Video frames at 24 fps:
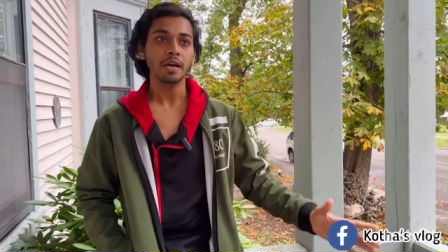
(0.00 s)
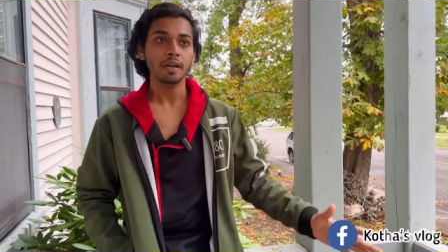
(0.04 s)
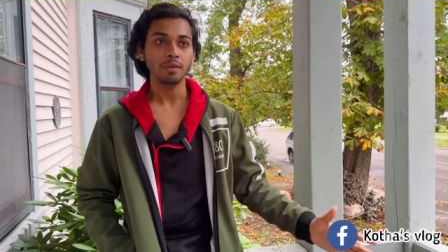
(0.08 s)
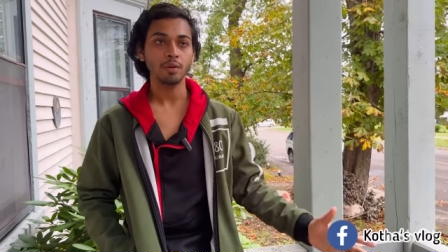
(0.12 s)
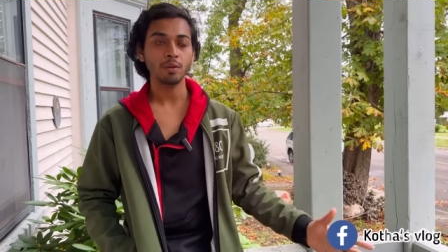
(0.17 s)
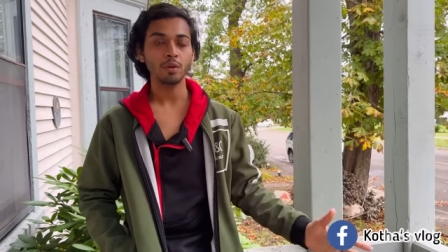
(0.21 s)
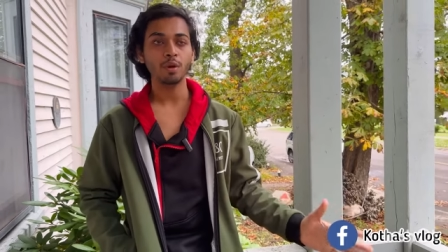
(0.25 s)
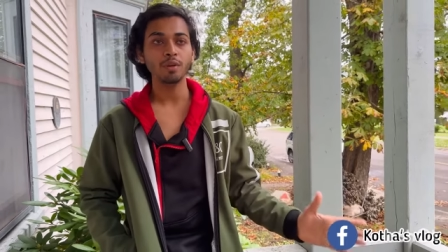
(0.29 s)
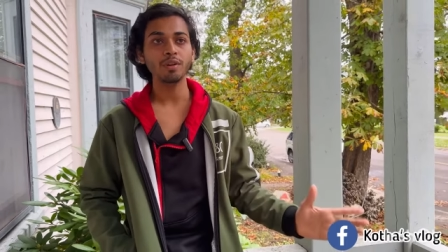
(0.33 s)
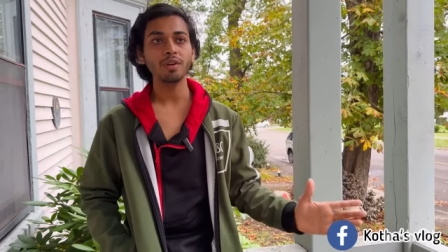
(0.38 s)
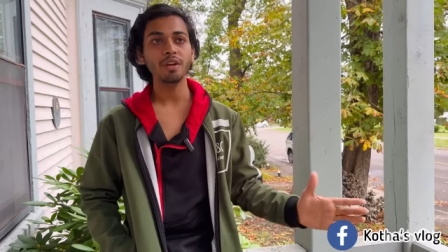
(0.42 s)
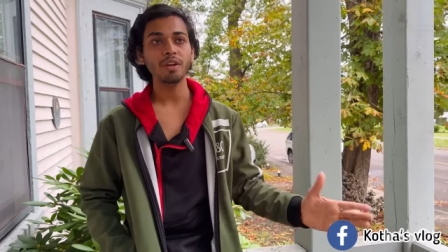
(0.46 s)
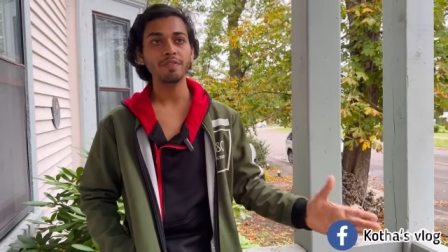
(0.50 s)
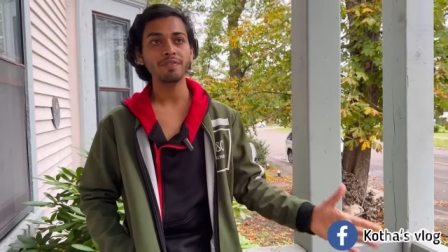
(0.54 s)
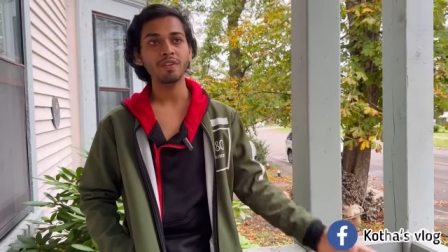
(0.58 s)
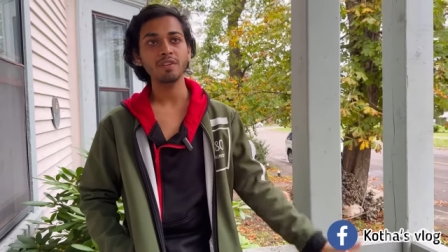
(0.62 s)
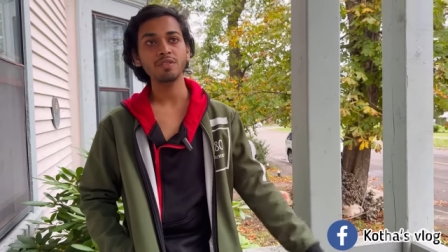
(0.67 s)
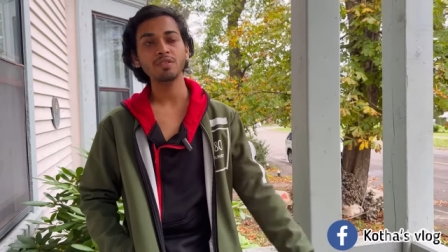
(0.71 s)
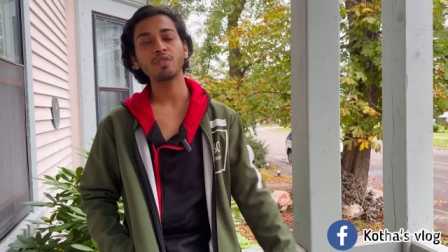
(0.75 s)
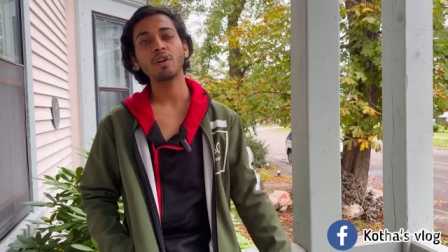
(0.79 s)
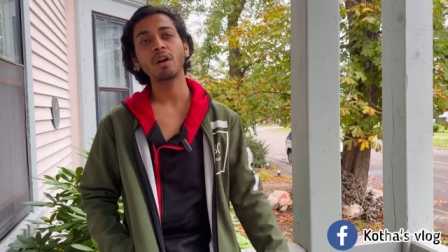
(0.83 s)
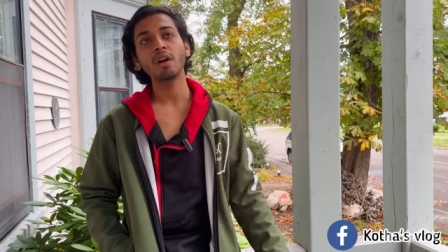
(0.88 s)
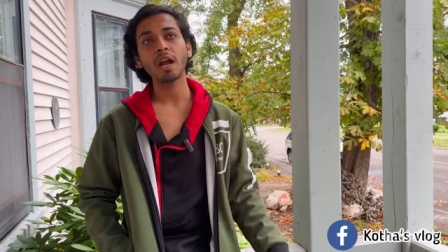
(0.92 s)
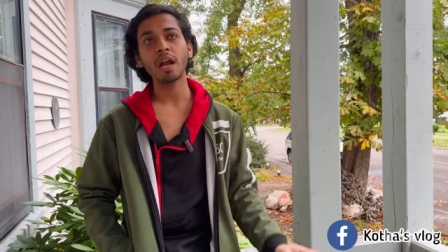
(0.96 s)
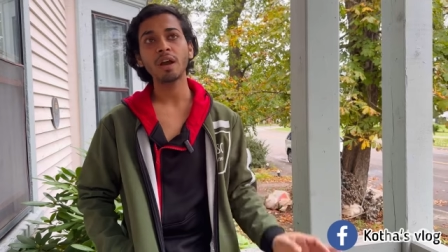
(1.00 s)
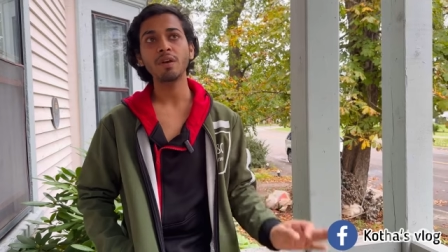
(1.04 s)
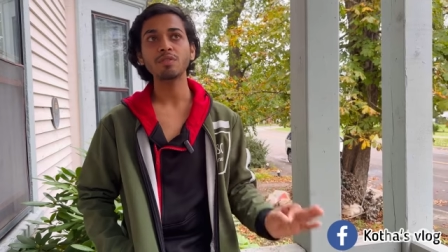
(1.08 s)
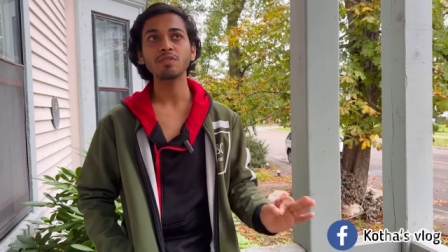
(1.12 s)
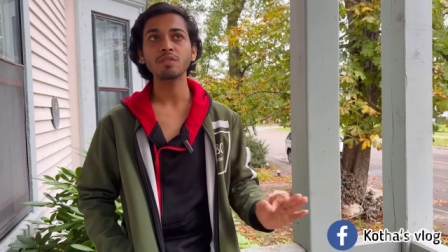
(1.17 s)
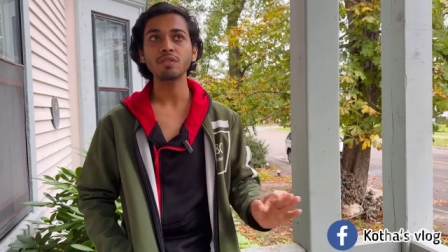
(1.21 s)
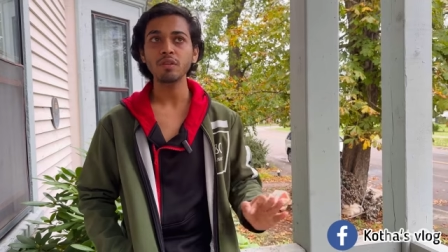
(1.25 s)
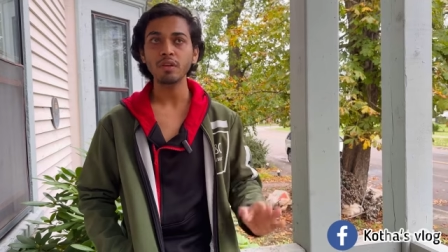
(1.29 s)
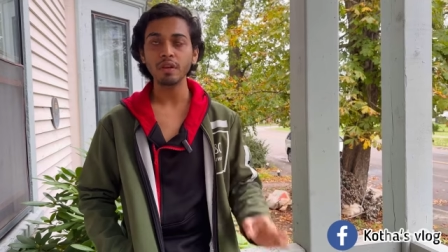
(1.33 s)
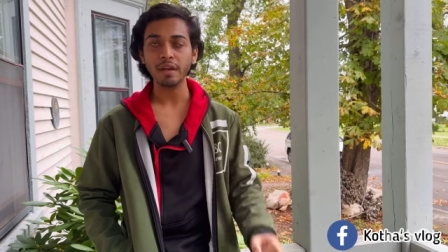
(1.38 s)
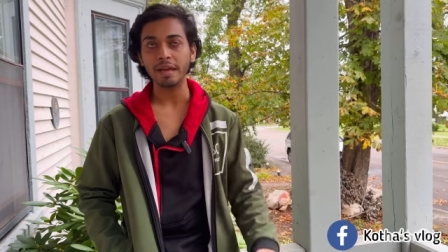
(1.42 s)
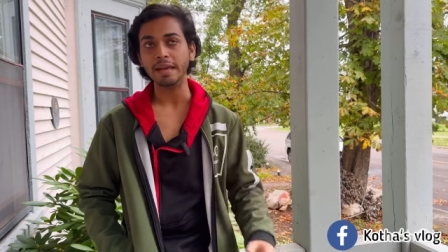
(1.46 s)
তো ওদের রিফিউজ করার কারণ
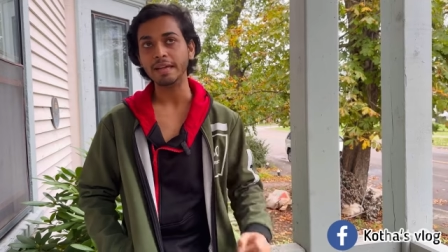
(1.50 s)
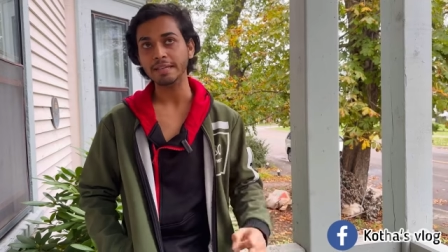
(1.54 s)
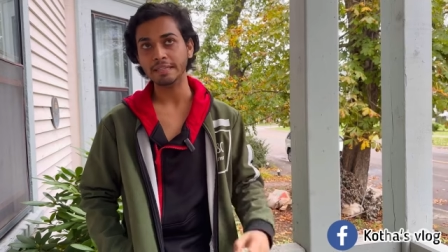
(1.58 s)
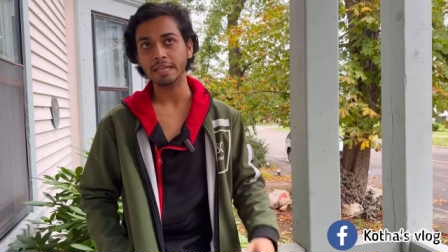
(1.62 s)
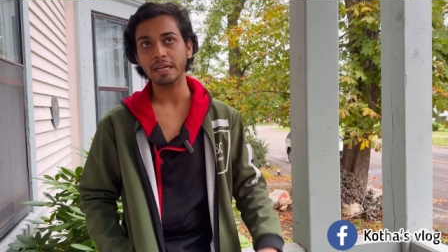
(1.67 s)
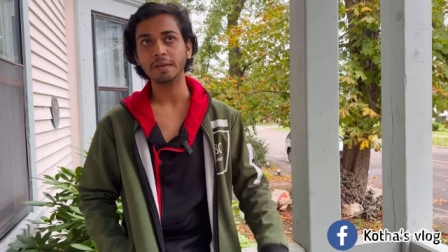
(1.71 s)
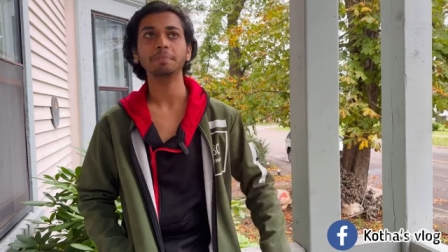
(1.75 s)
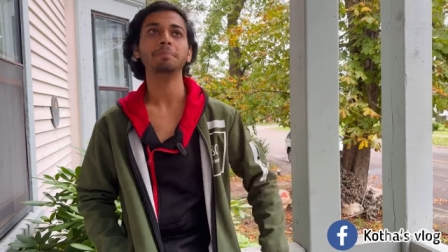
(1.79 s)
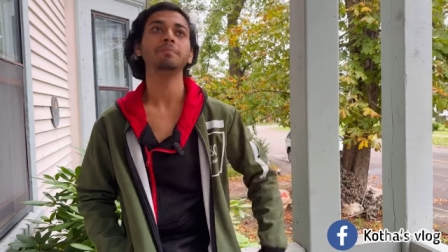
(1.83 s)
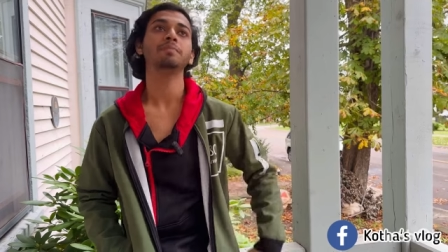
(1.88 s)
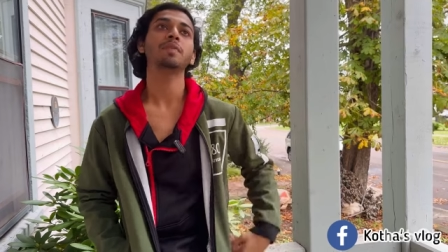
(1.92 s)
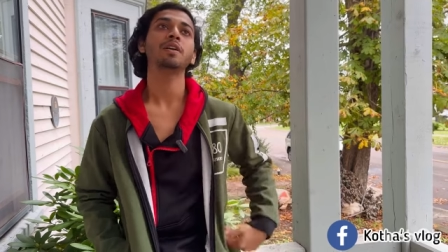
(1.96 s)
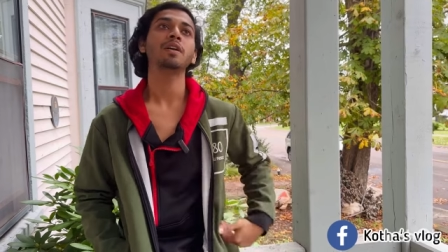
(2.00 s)
ছিল এই চাপ